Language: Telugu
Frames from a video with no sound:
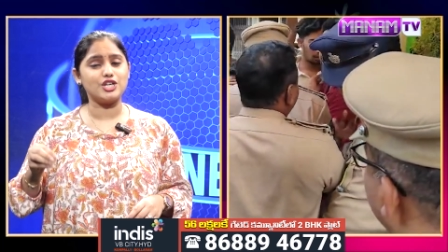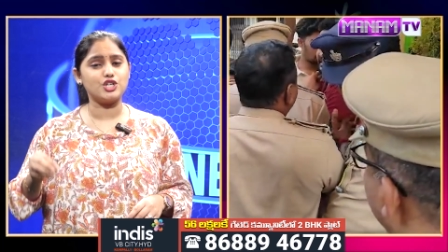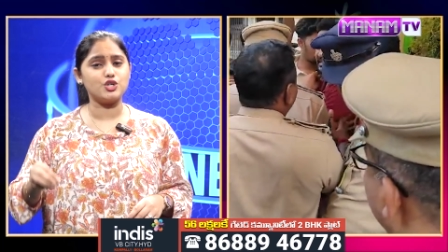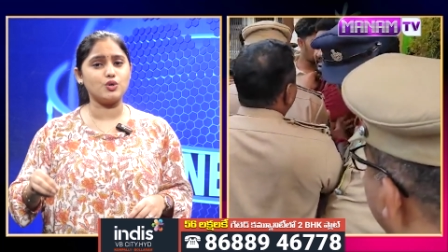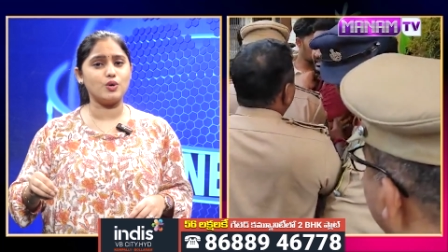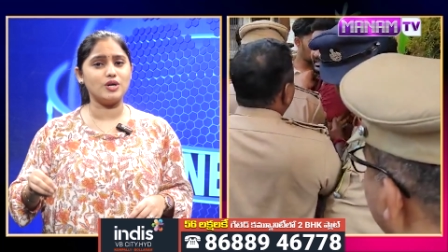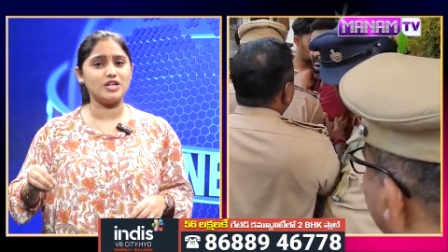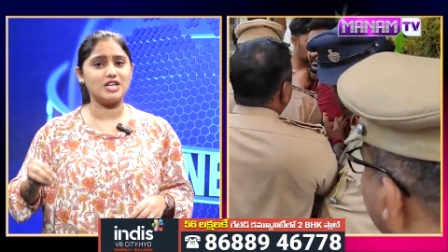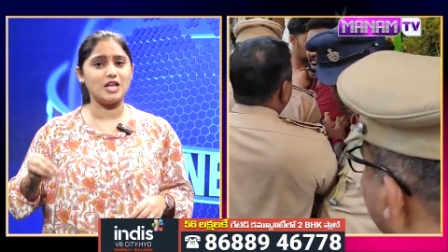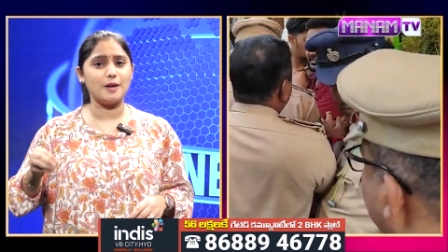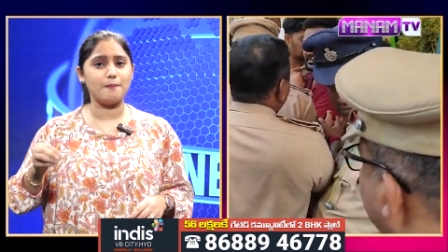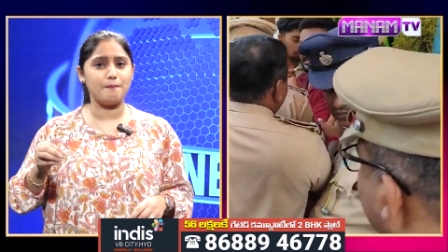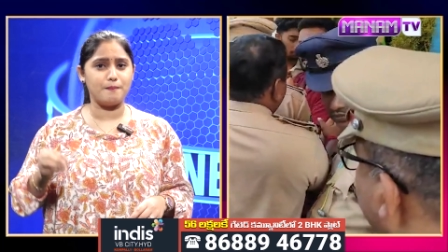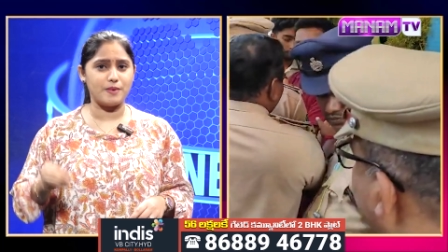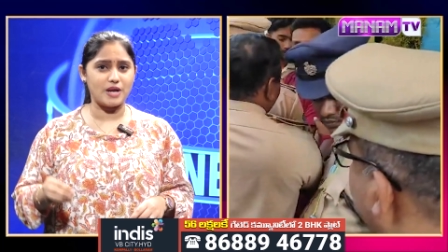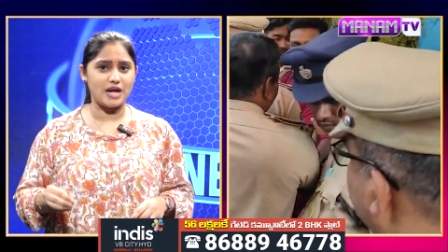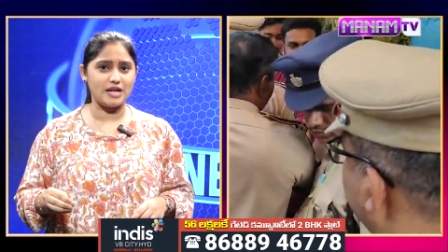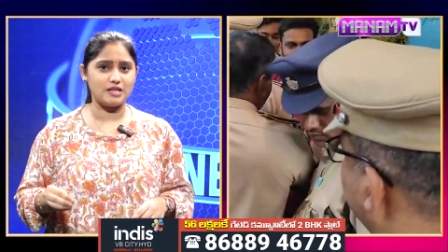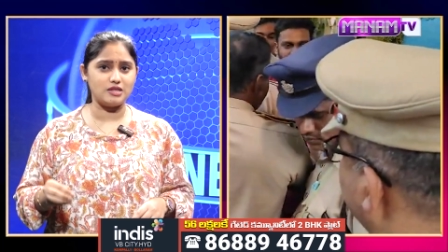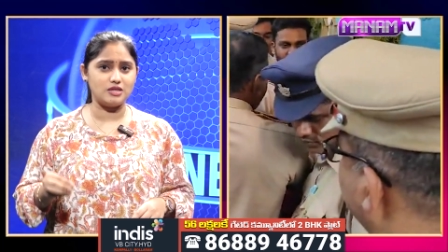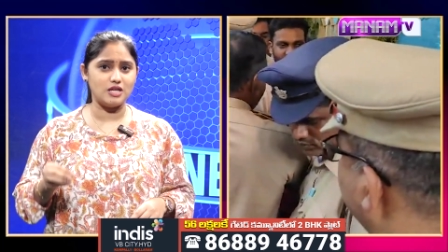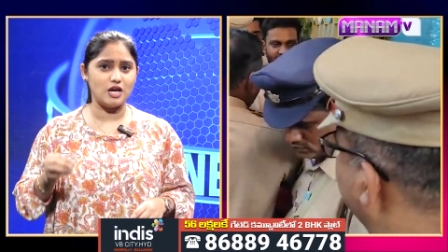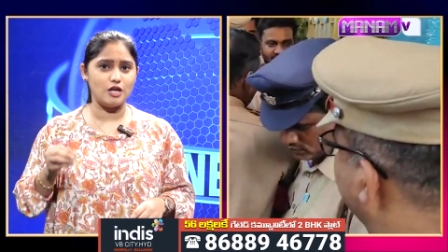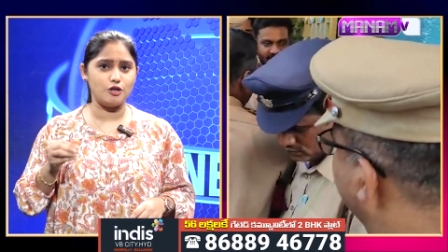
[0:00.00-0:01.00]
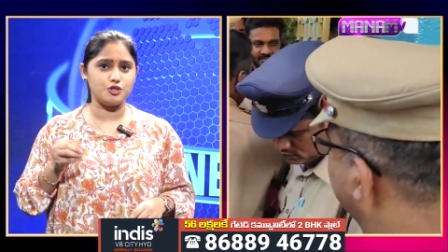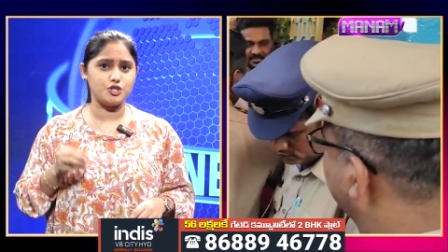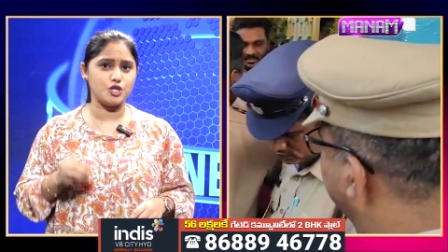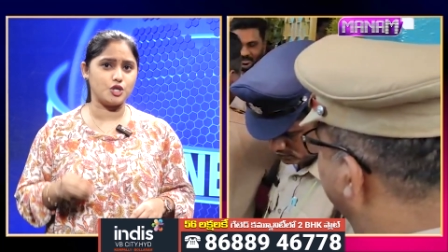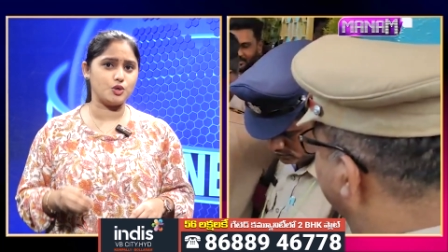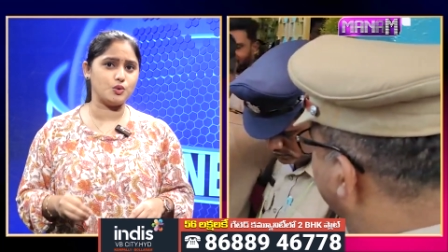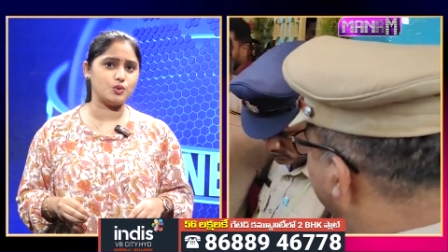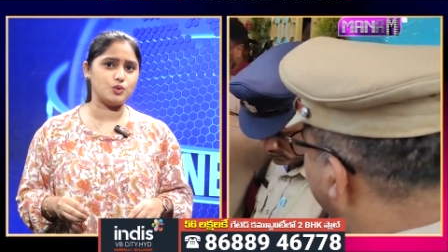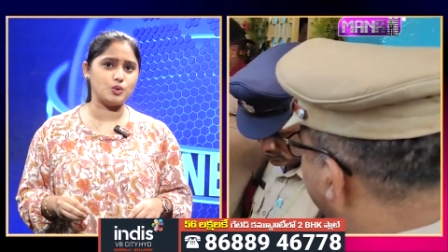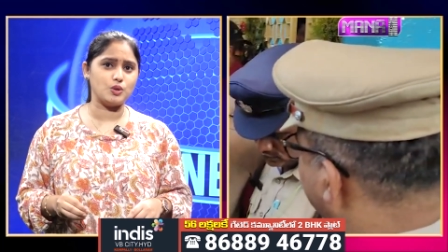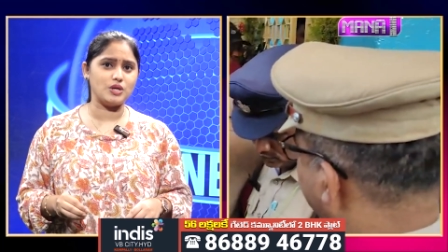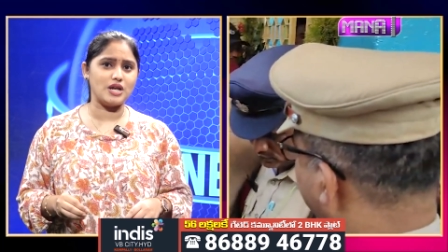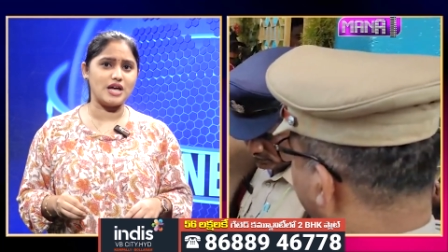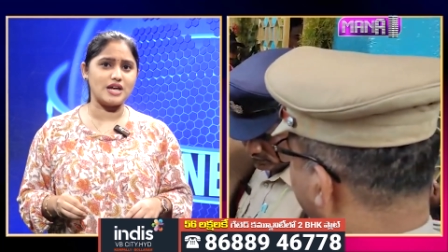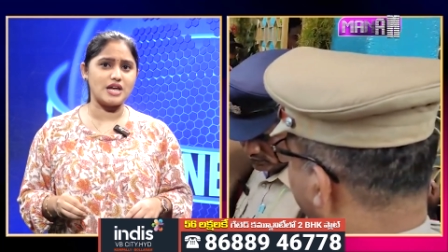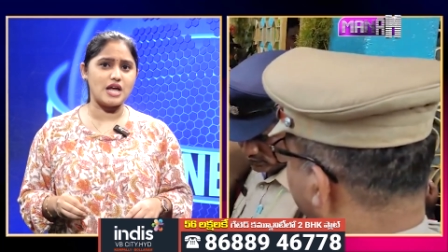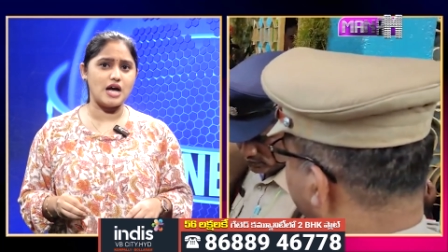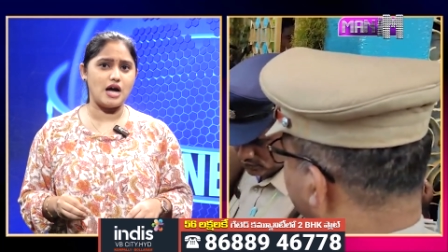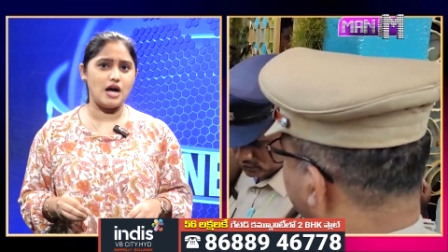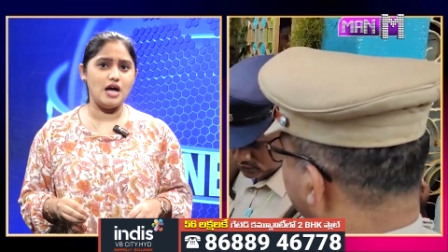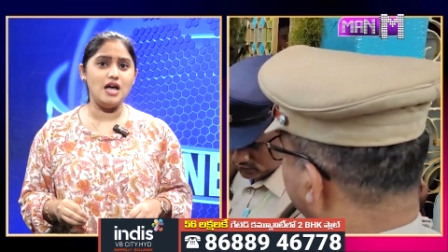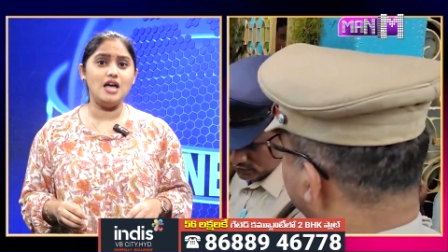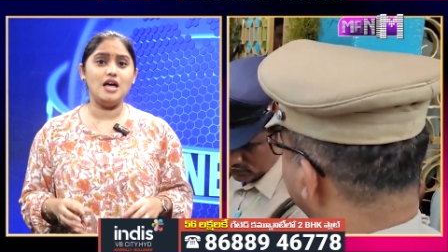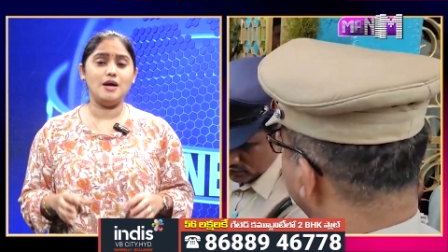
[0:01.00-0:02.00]
రెచ్చగొట్టే ప్రయత్నాలు జరుగుతున్నాయా
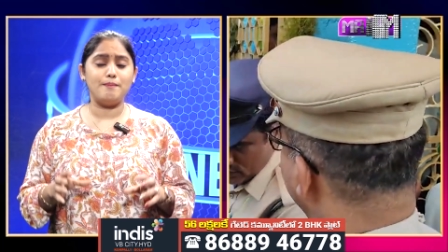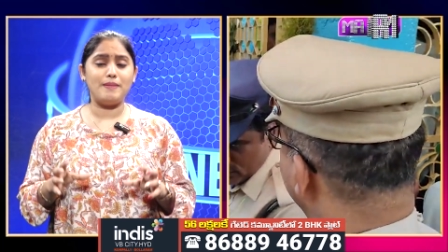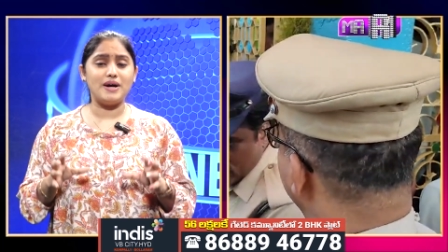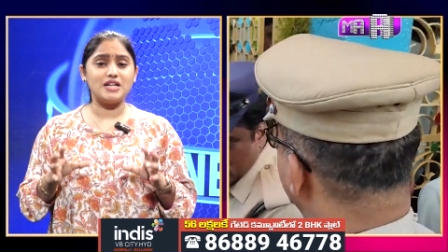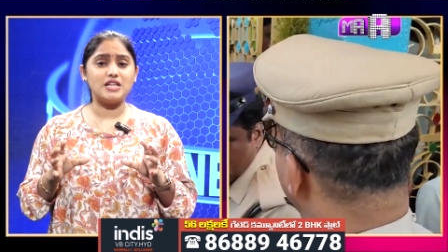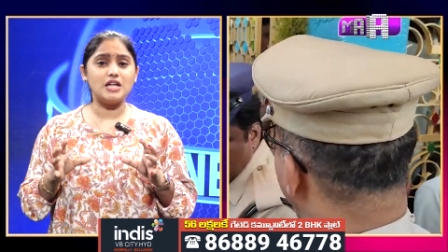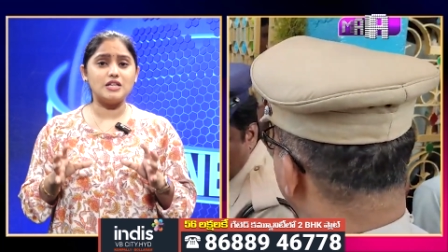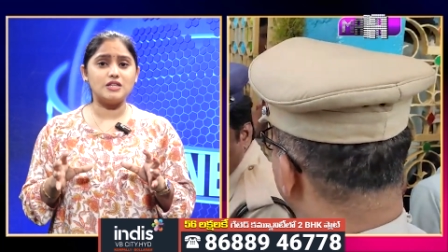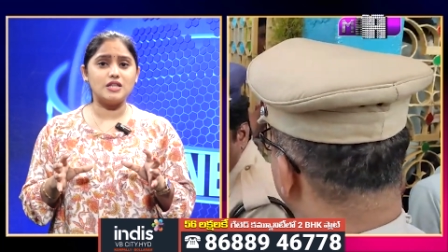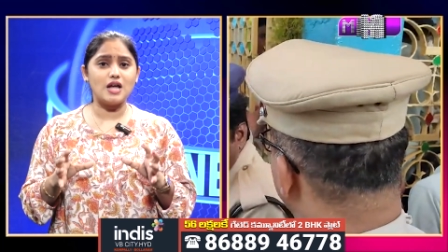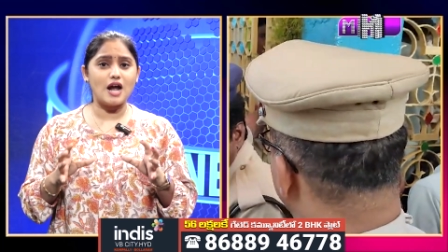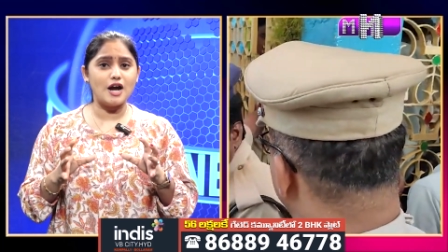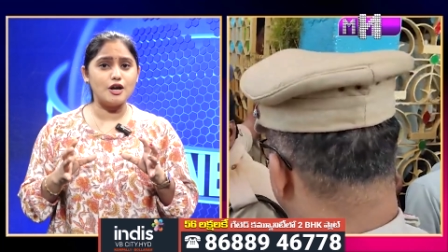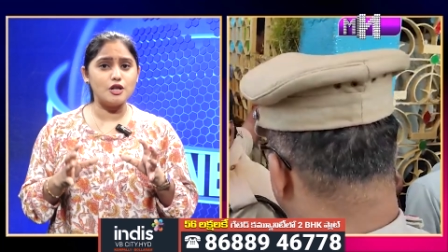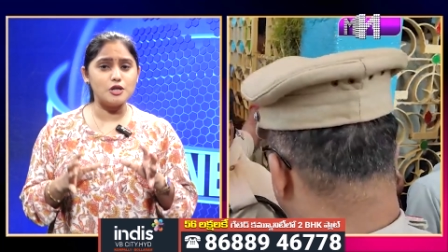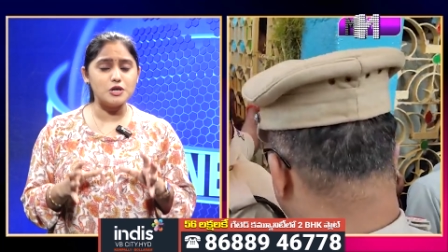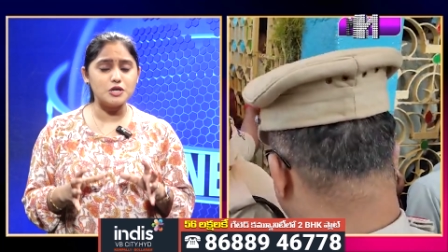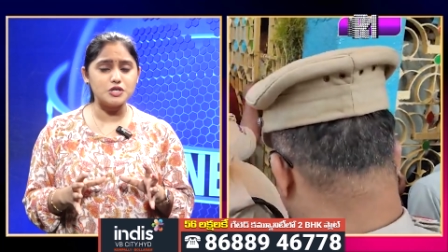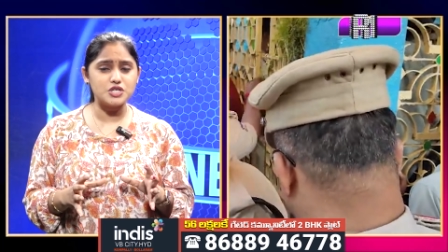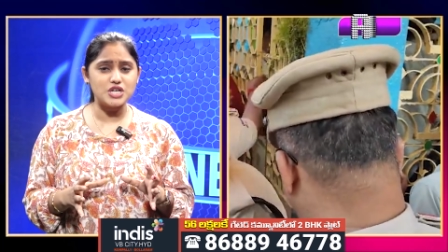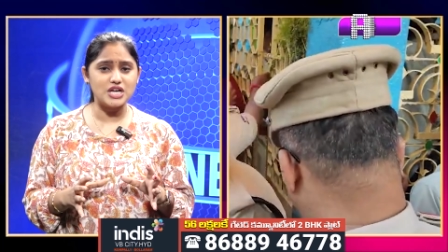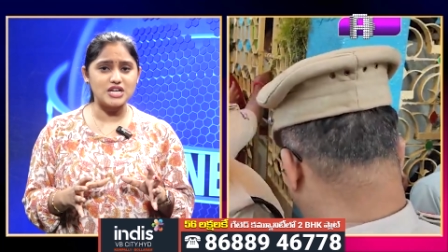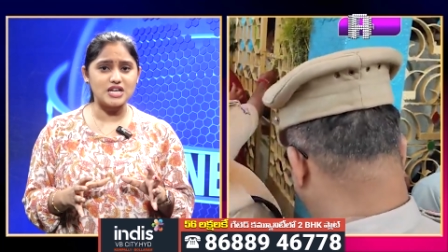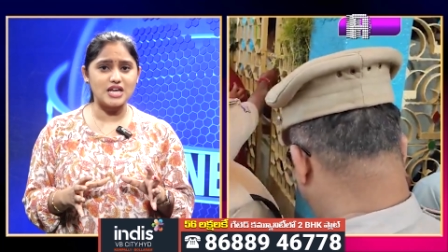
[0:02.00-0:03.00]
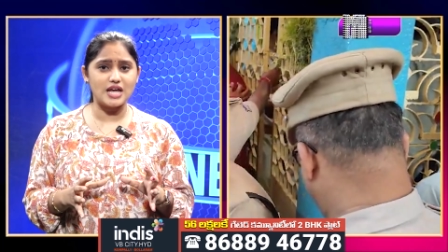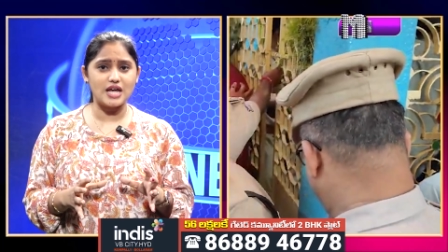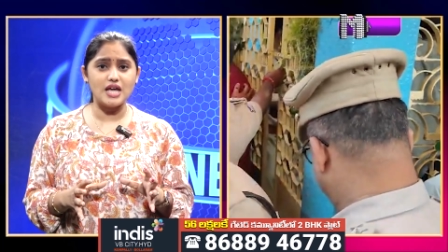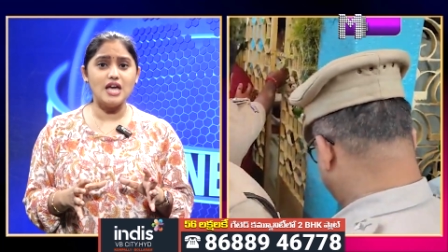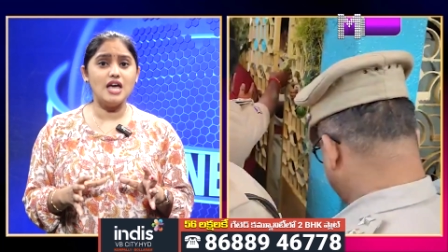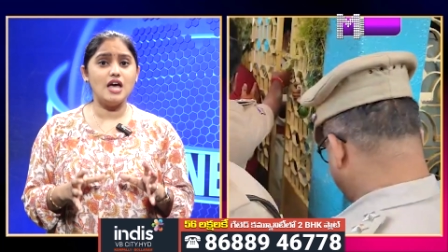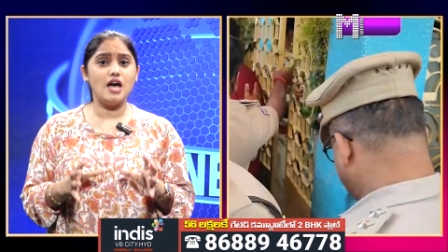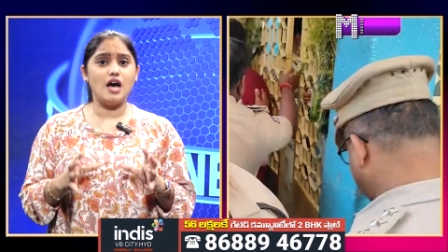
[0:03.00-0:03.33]
మత దాడులు జరిగే